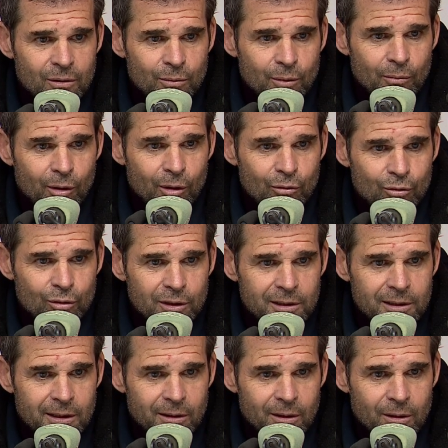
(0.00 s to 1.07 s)
au moment où on
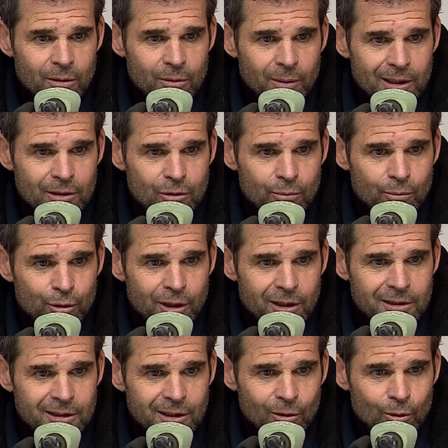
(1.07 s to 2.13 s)
était dans le match, qu'on menait
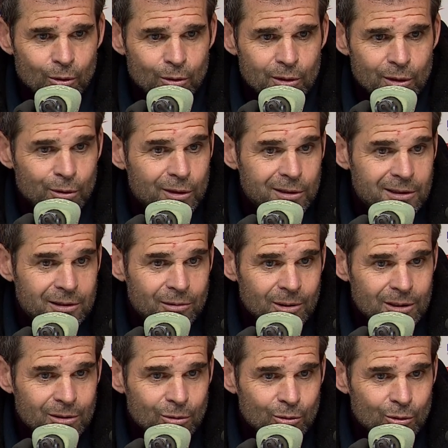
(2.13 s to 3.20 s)
à 0 on a eu les
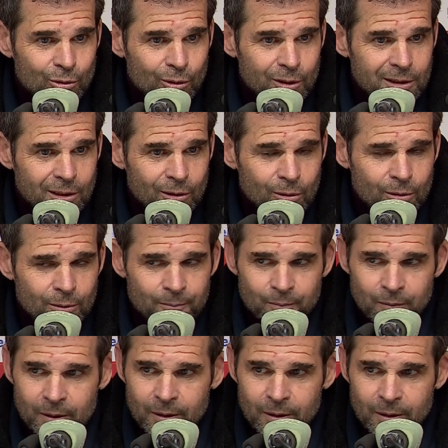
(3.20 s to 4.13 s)
situations du 2-0